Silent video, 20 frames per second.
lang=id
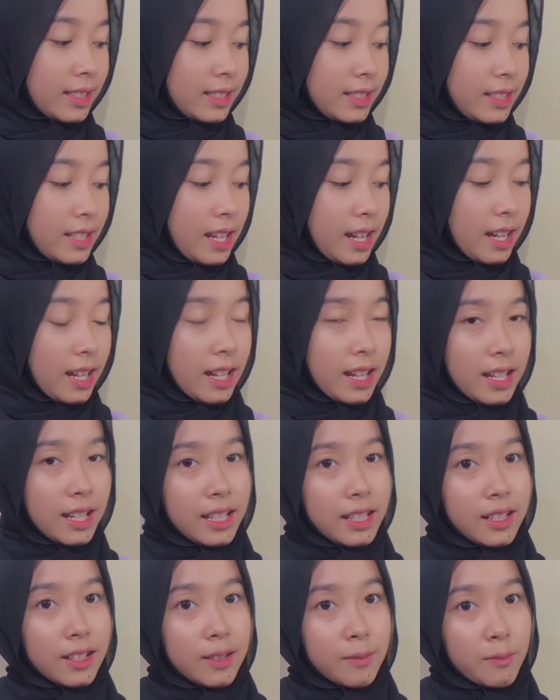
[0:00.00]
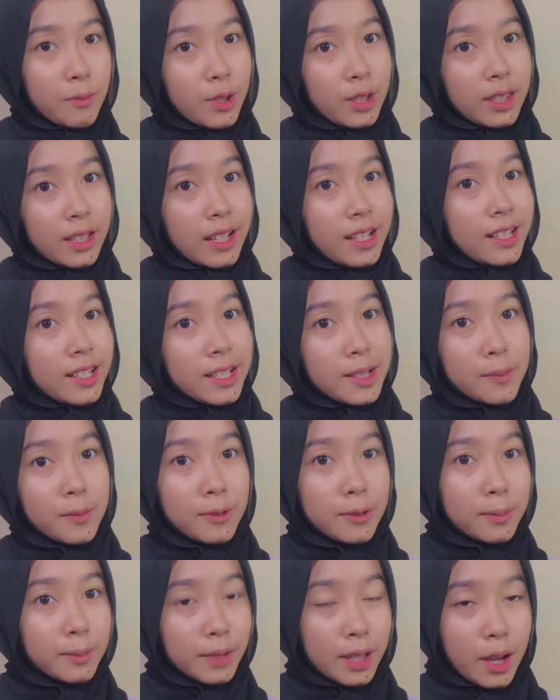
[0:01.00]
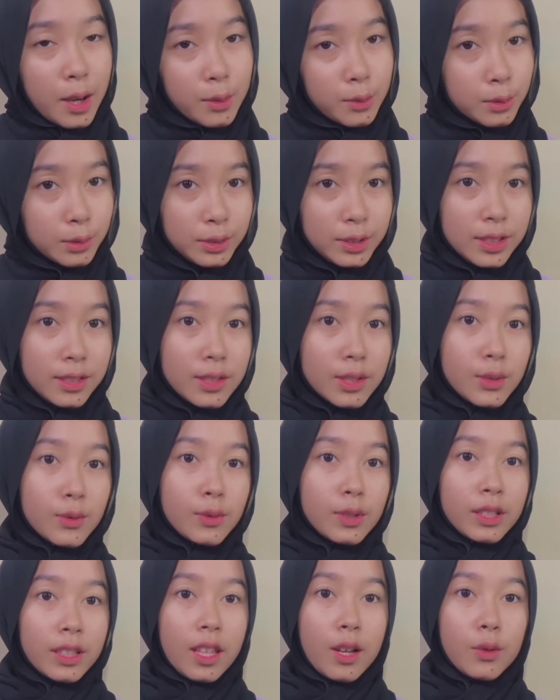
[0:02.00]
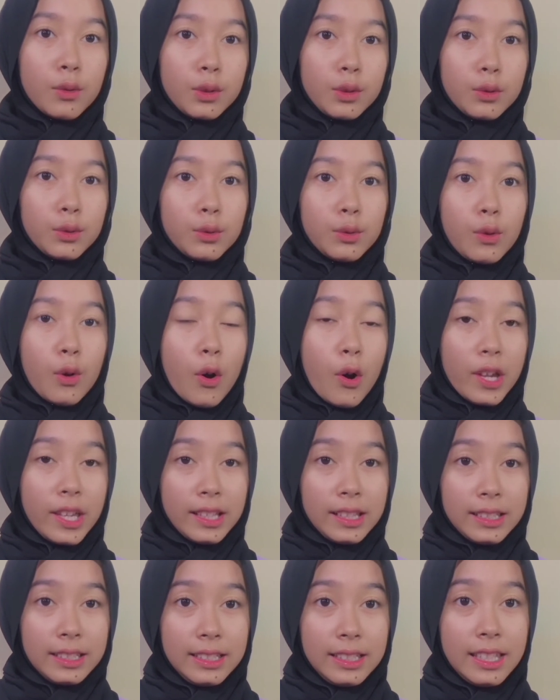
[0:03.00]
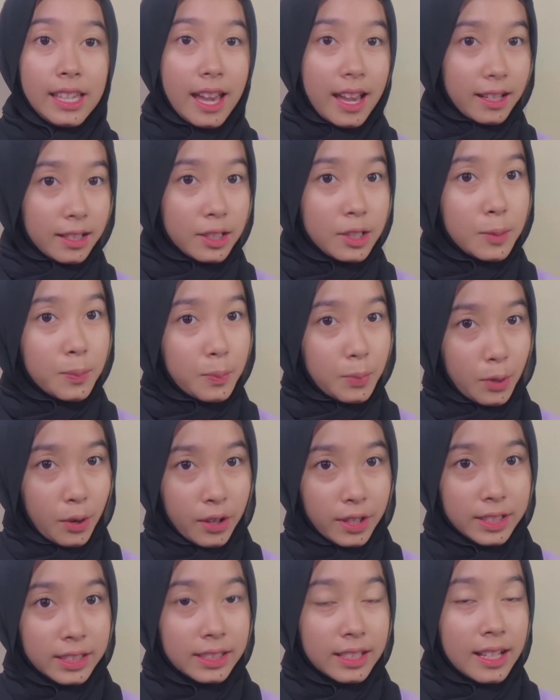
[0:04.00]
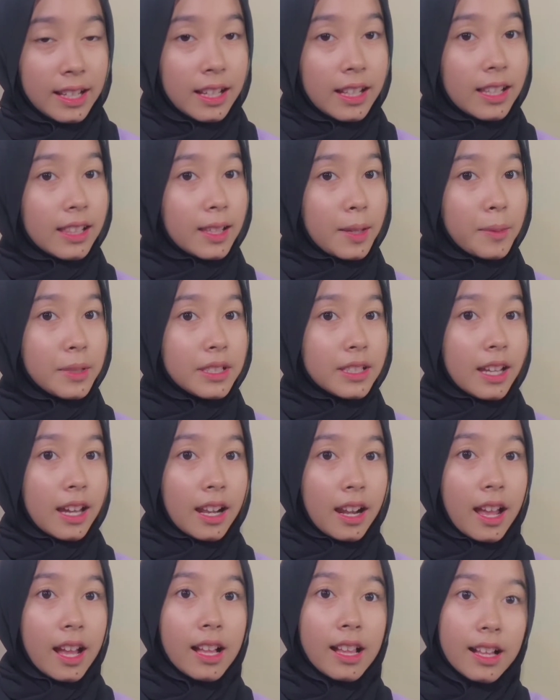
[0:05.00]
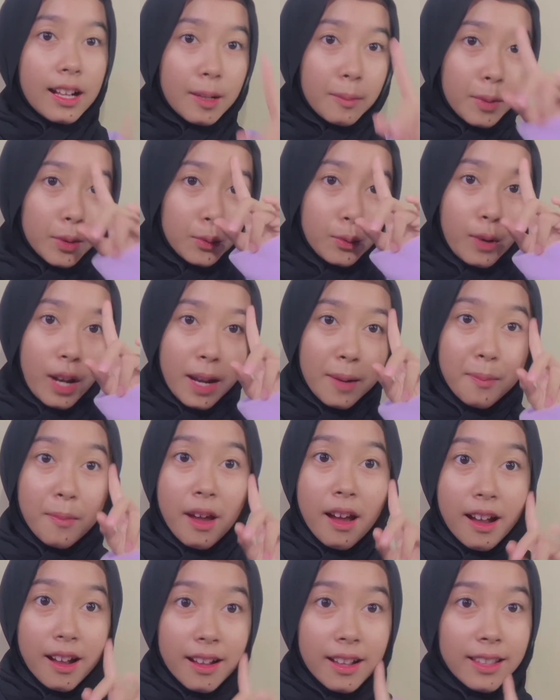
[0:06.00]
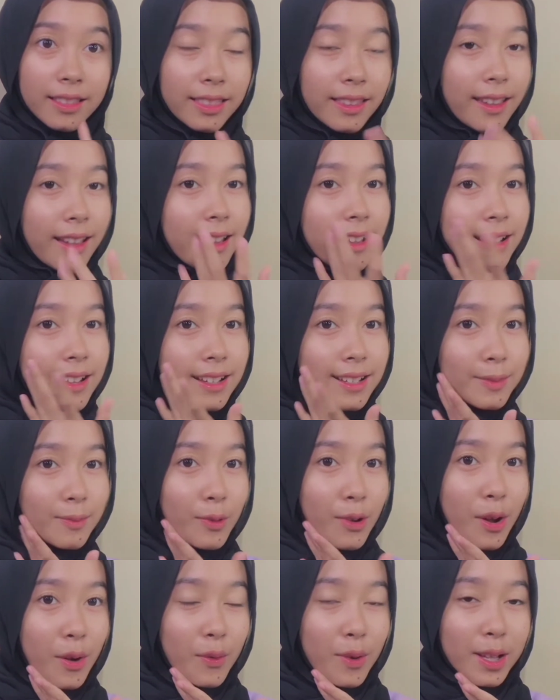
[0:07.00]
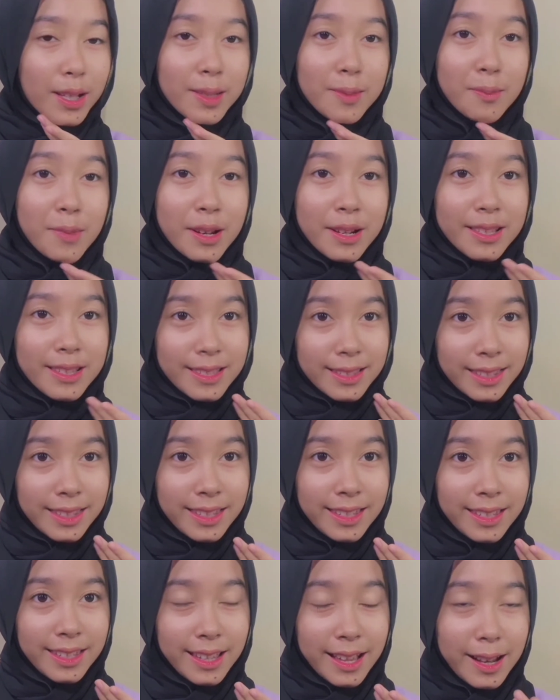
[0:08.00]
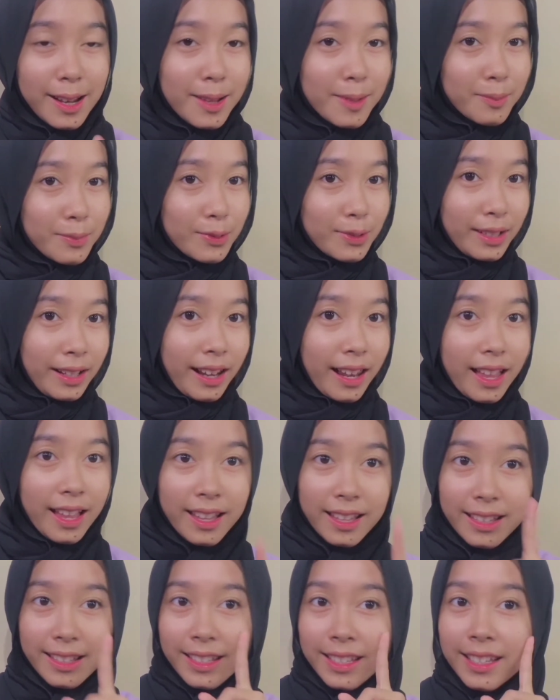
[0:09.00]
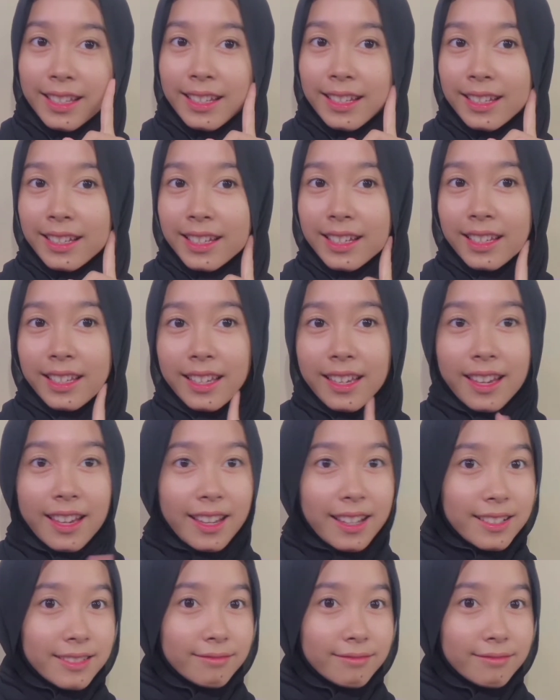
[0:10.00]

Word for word: dan buat kalian yang belum tahu jenis kulit aku itu oily acne prone tapi sekarang kebetulan banget ya muka aku lagi bersih alhamdulillah kayak